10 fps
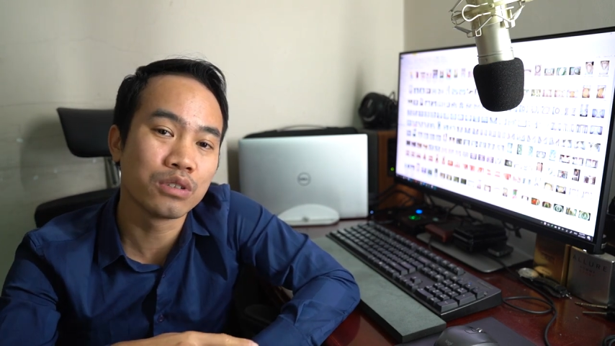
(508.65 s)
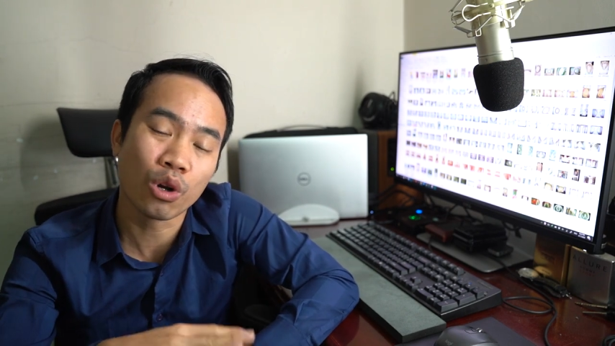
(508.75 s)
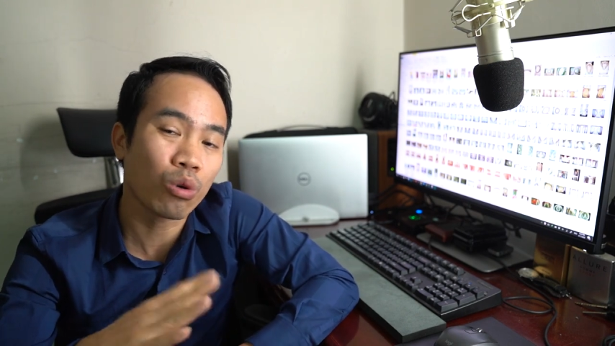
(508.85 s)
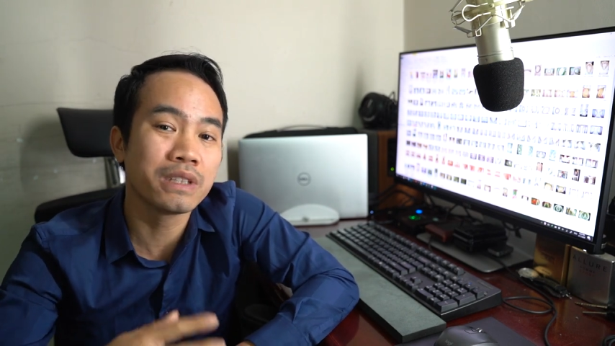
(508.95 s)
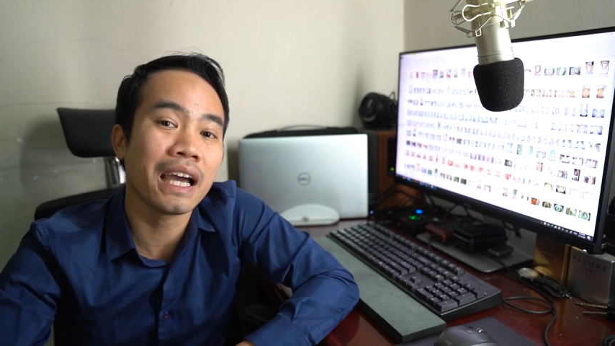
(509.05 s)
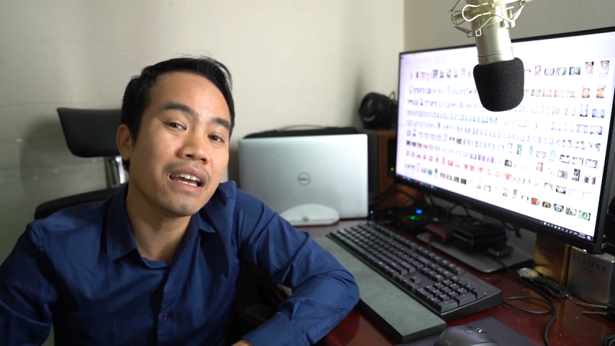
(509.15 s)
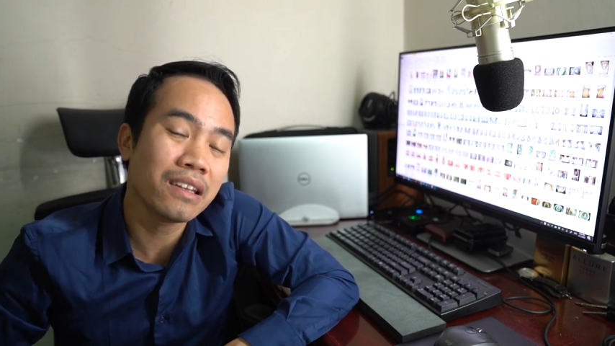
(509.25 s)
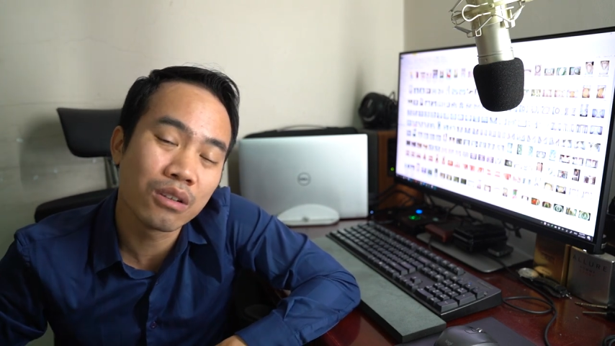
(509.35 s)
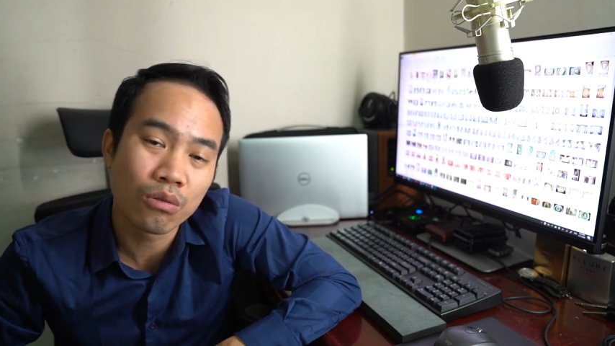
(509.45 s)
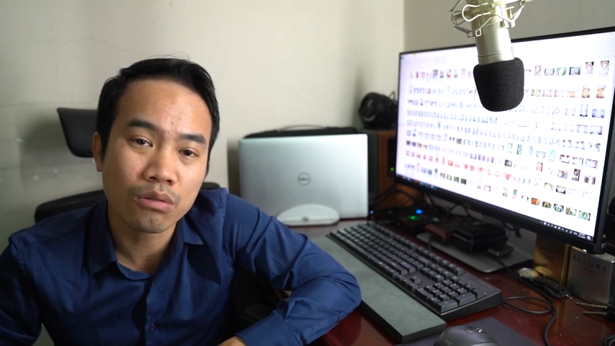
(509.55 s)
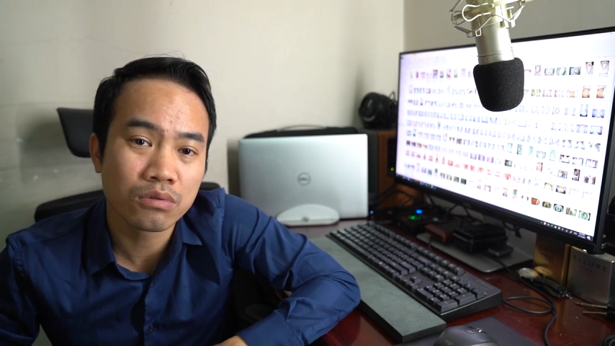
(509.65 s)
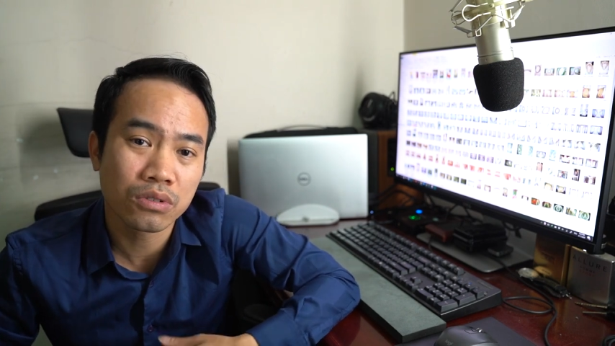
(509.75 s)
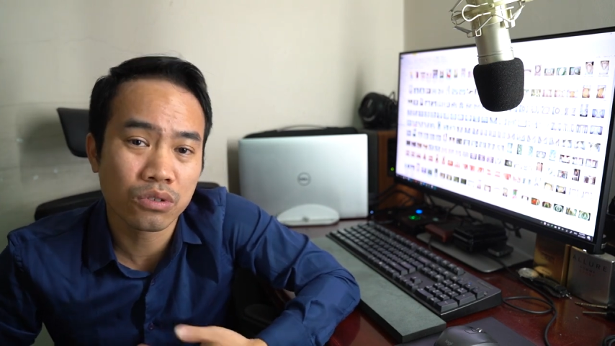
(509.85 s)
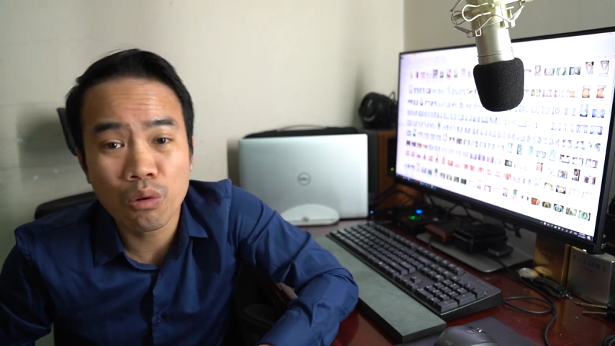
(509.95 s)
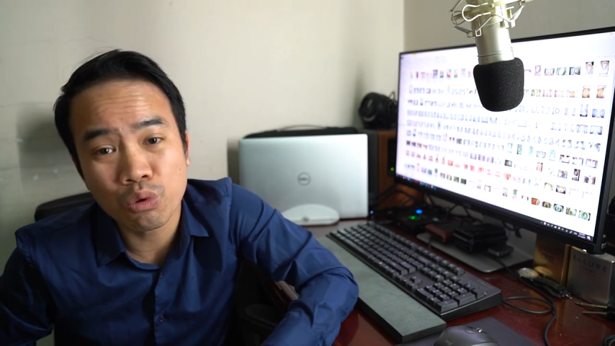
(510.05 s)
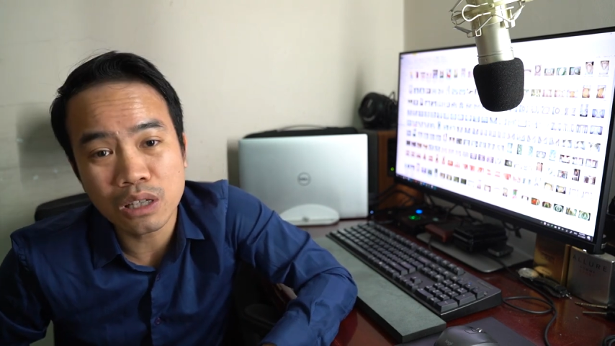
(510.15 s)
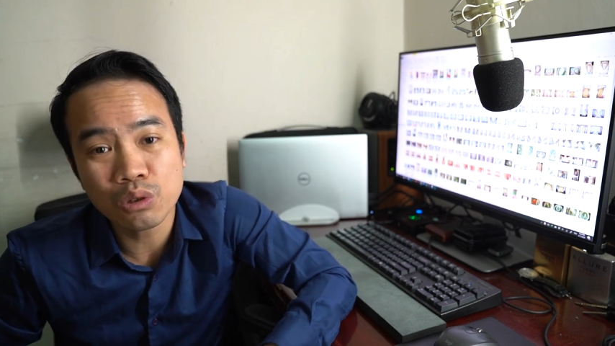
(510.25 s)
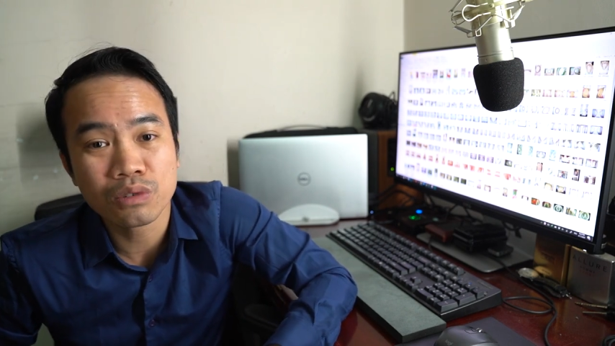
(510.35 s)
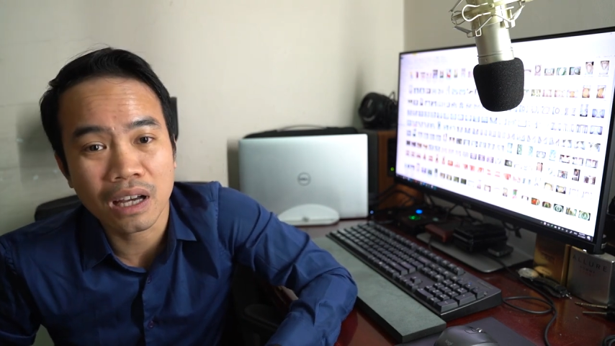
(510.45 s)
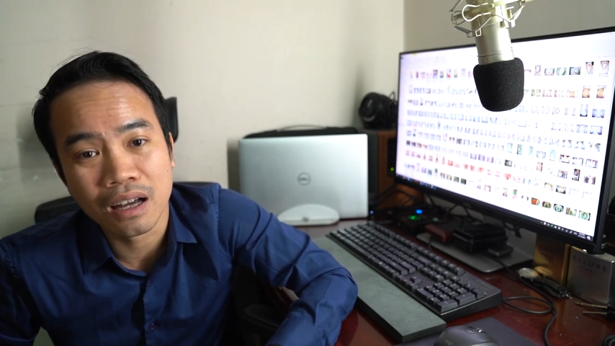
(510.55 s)
thì nó cũng che hết đi đúng không nó không có tác
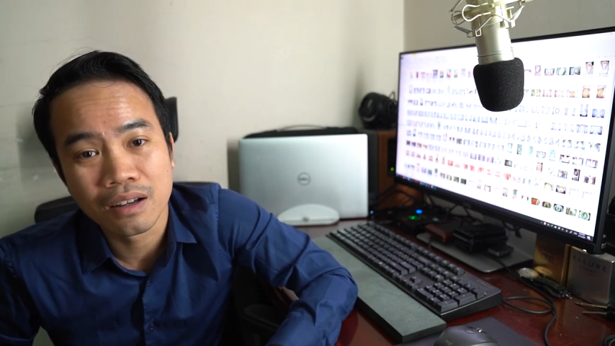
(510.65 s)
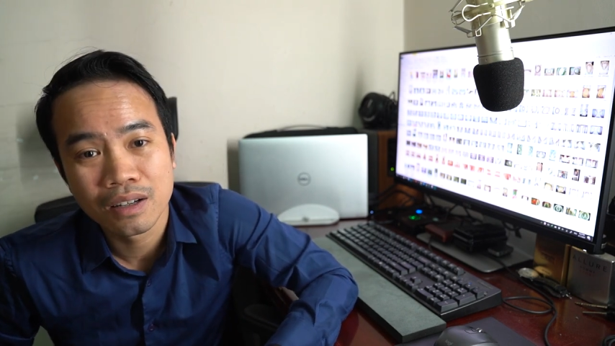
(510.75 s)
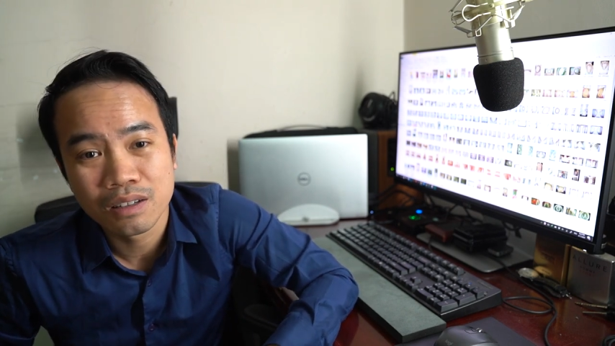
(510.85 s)
dụng gì cả